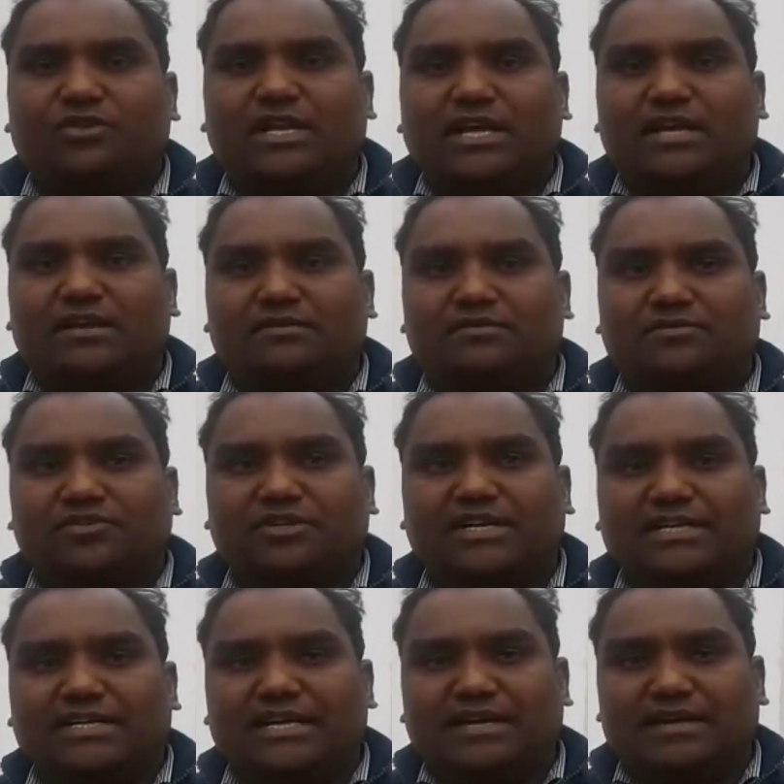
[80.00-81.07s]
खुला तो
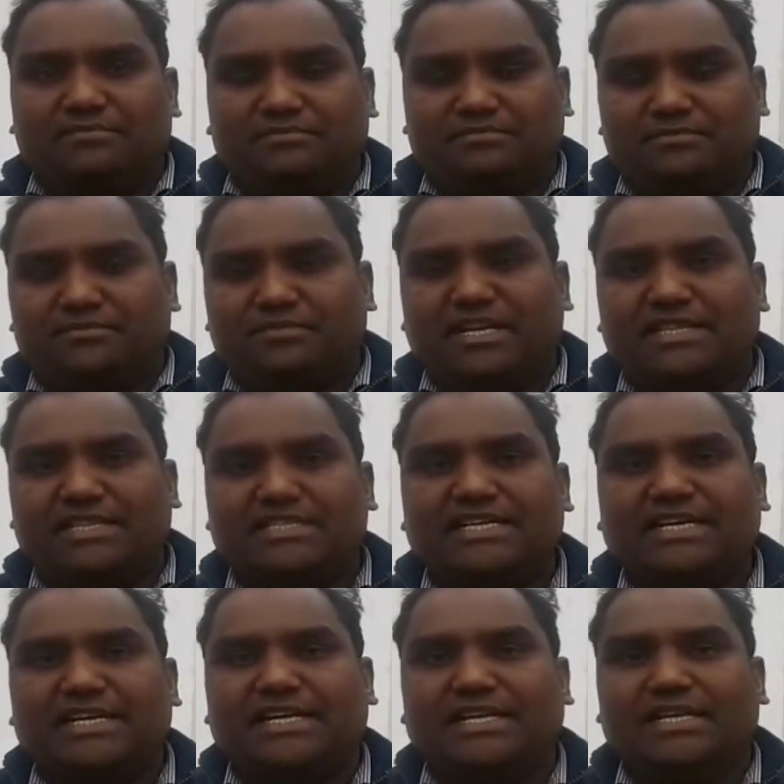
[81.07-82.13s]
लड़का अंदर
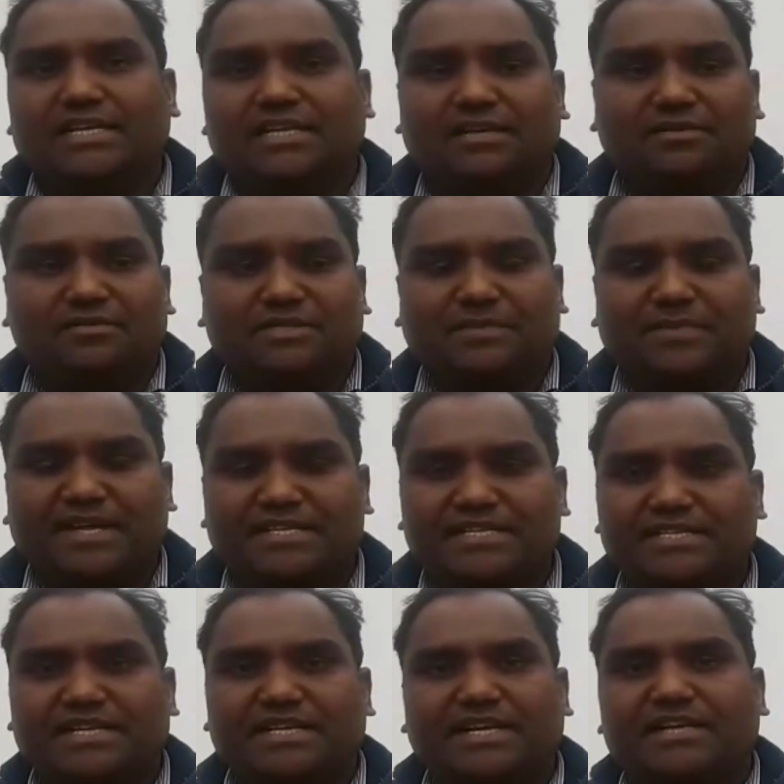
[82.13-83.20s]
जाने के लिए
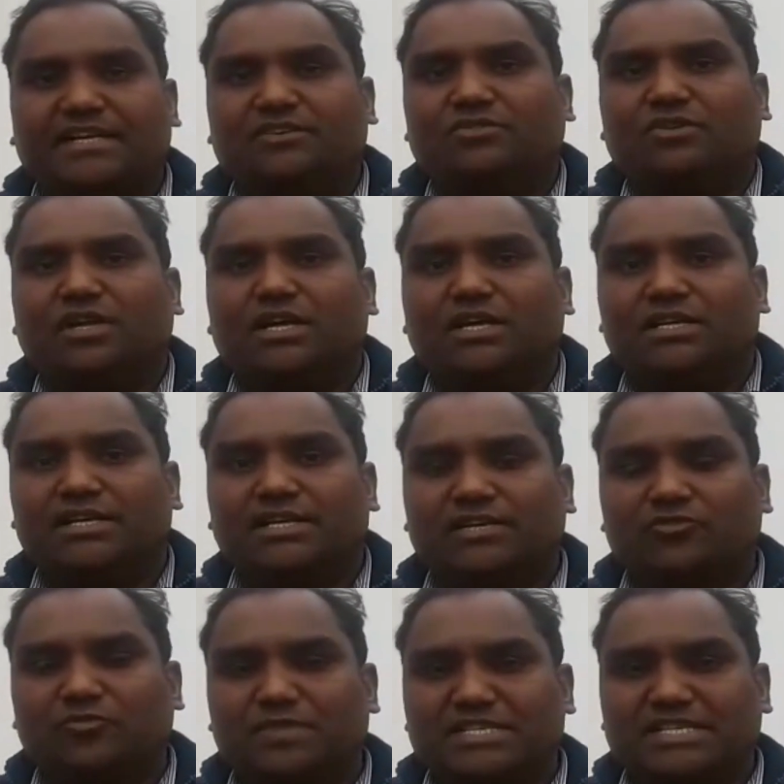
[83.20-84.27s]
चपरासी ने गेट नहीं खोला
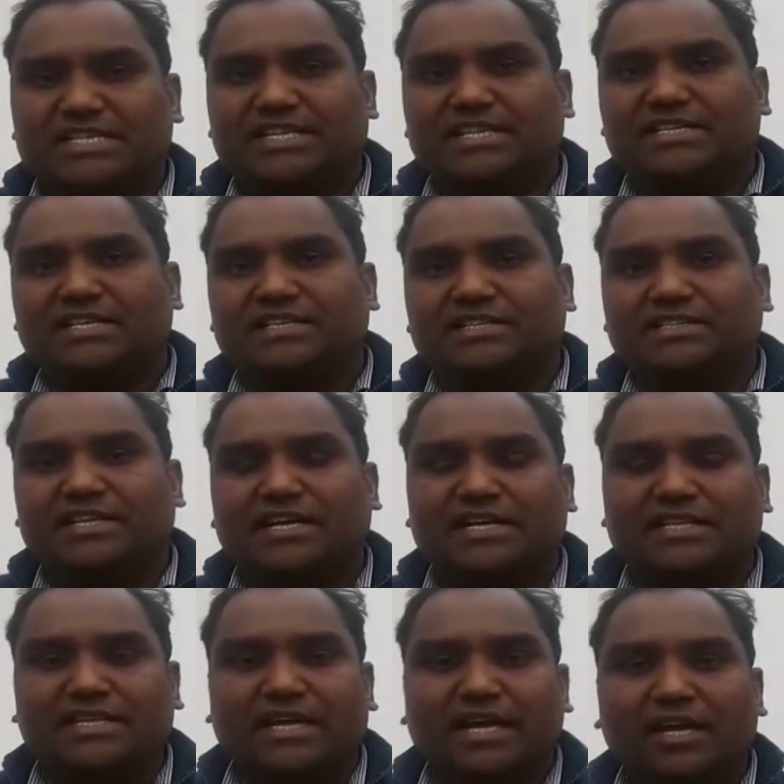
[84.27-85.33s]
लड़के को पीछे से धक्का
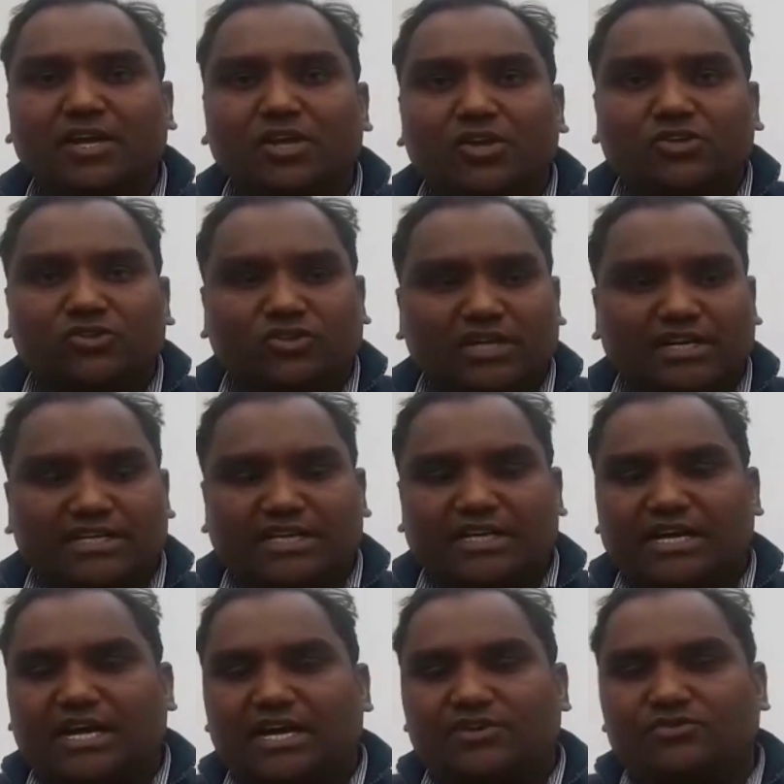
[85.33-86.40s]
दिया तो लड़के
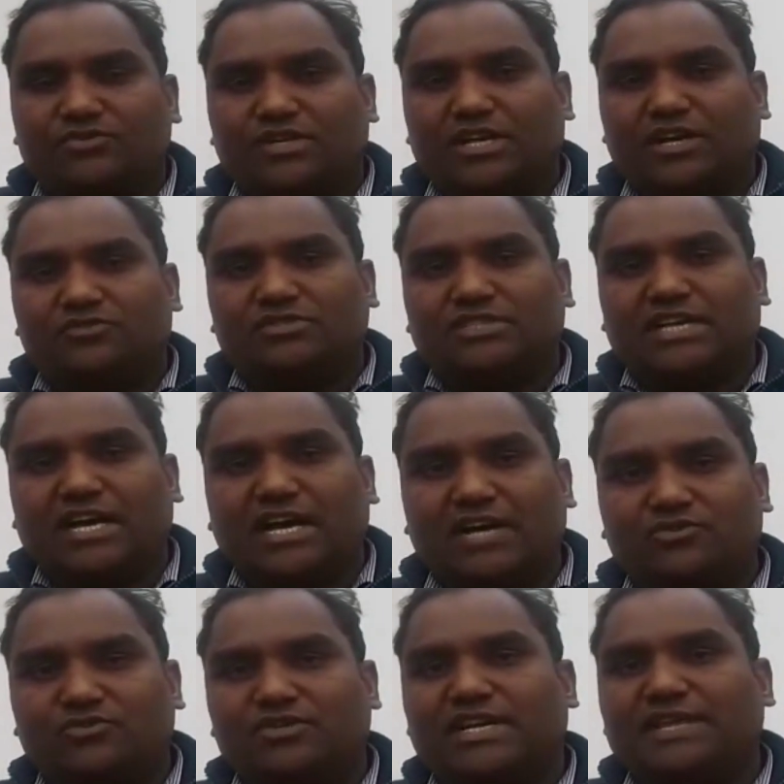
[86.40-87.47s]
का हाथ टूट गया उसके
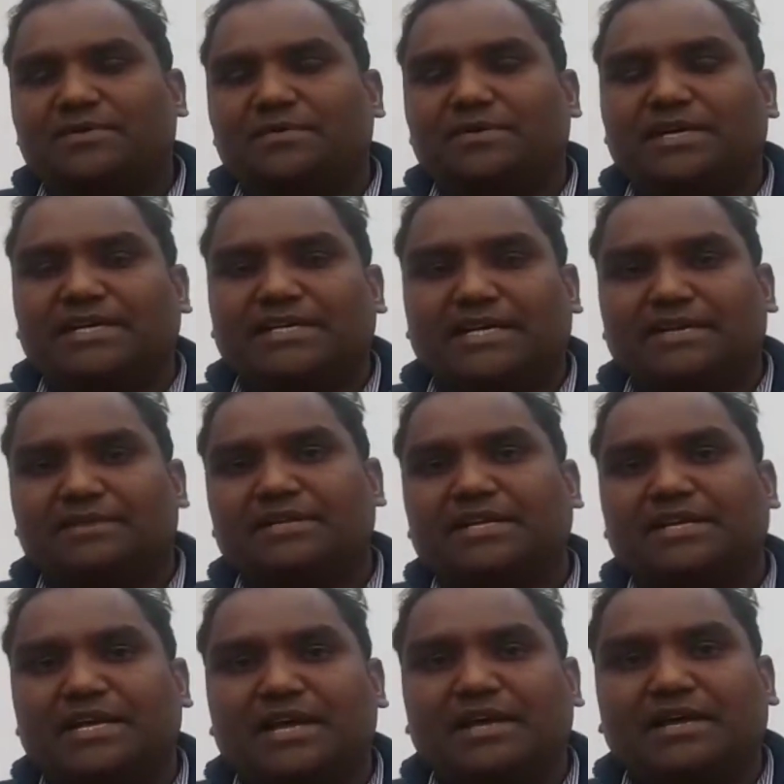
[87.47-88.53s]
हाथ टूटने पर भी लड़का
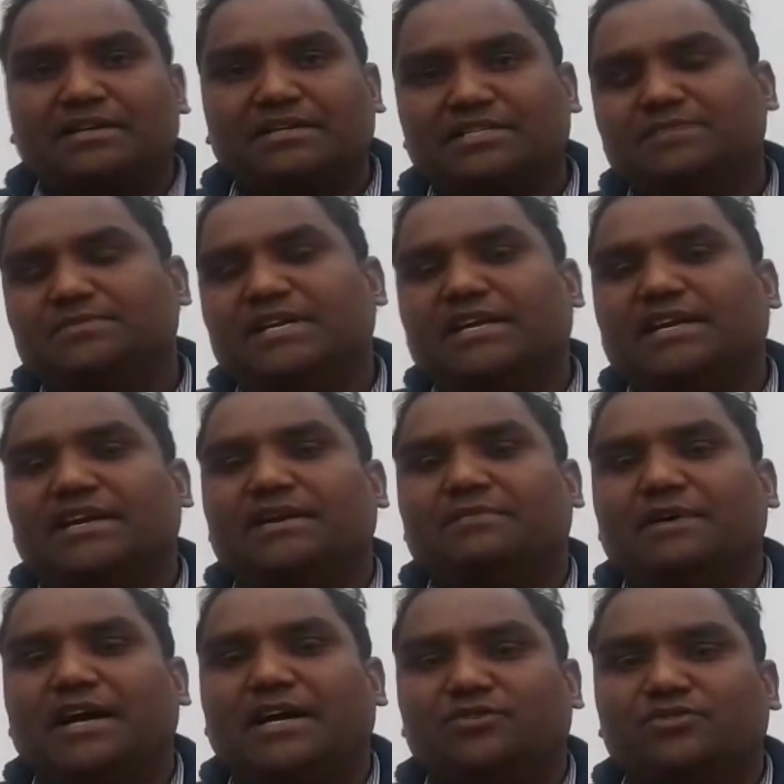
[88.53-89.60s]
ने कहा अंकल जी मेरा गेट
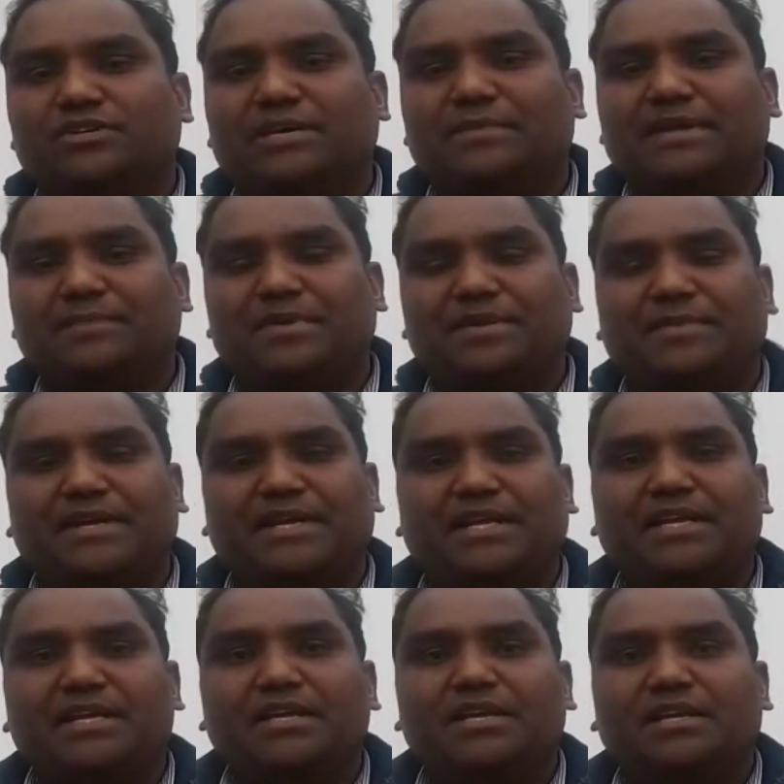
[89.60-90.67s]
हाथ टूट गया मेरा पेपर
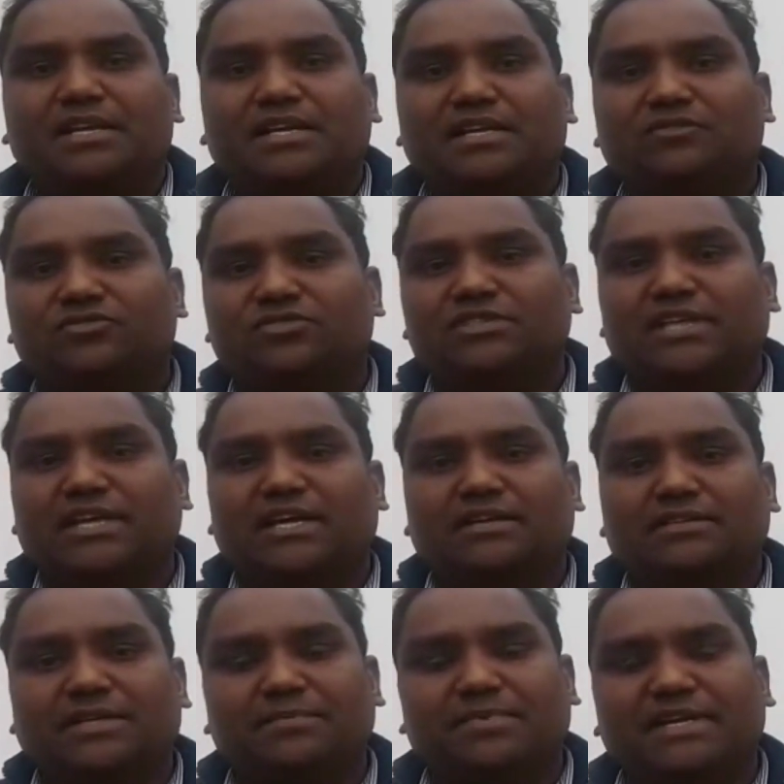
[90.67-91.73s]
है लेकिन उसने
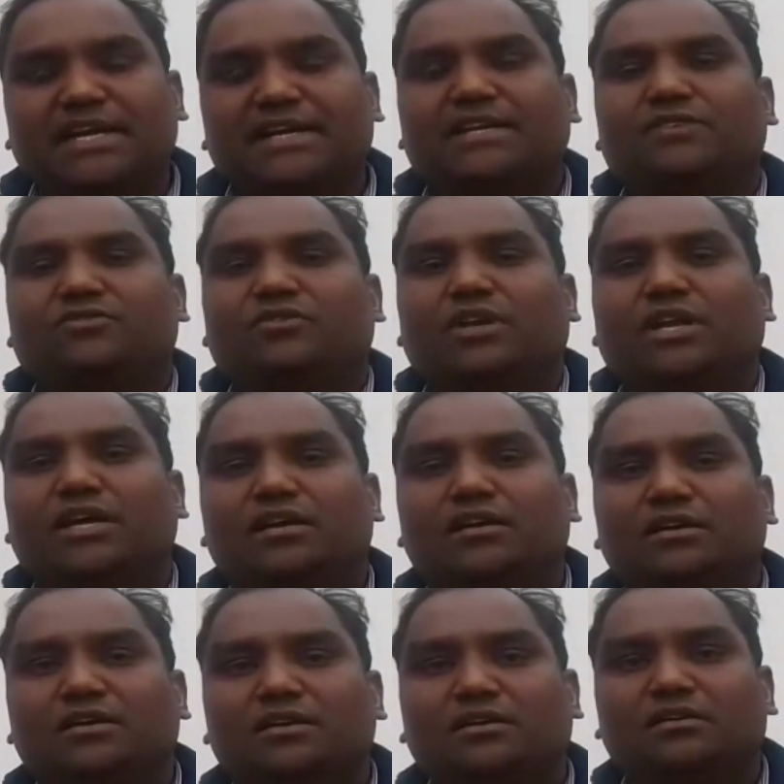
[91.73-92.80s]
जब भी गेट नहीं खोला
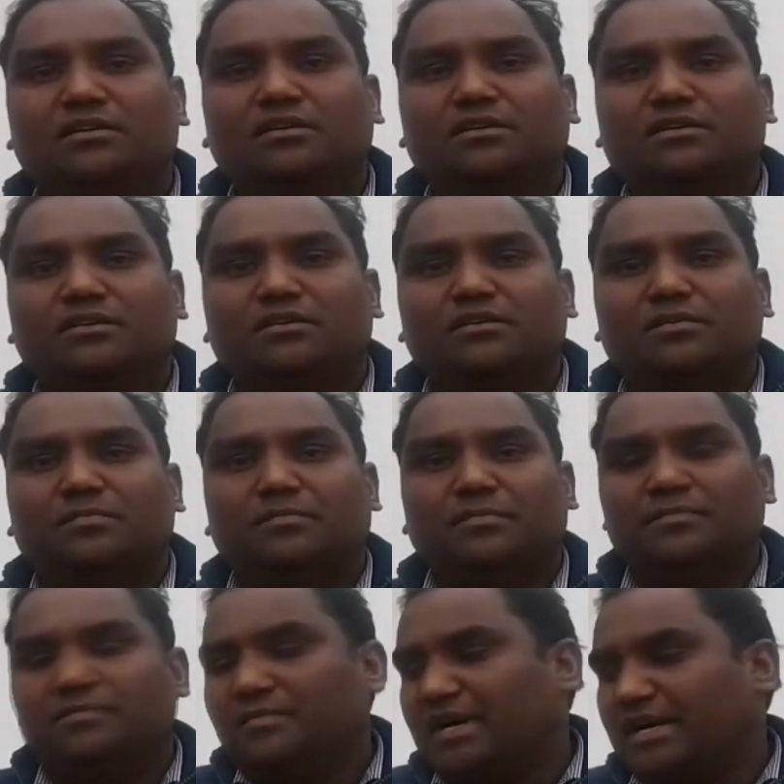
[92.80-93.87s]
क्या अच्छा, मारा भी है
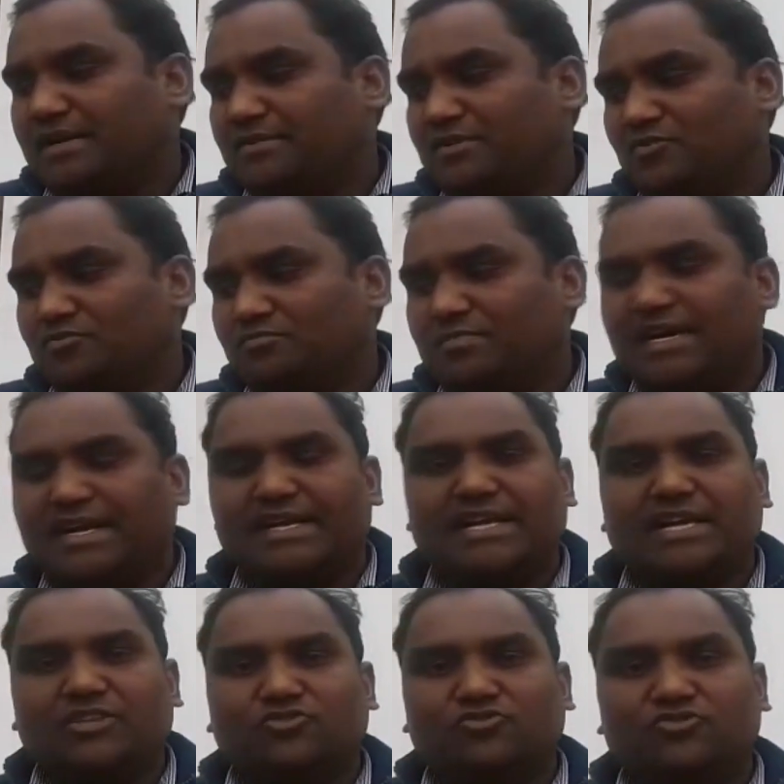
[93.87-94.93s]
इन्हें मारा ये मारने
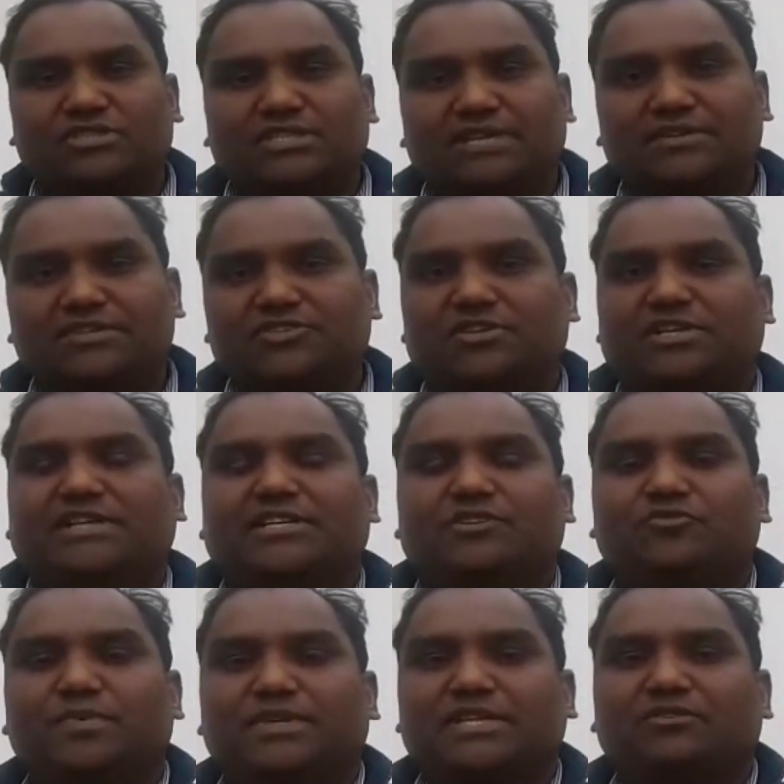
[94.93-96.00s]
का तो उसके इस लड़के
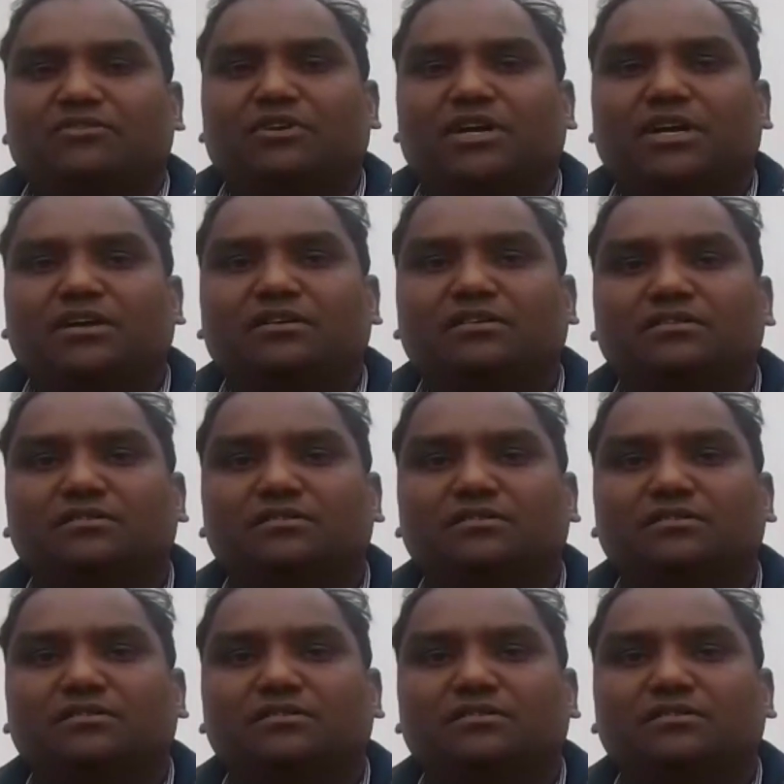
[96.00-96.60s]
को पता होगा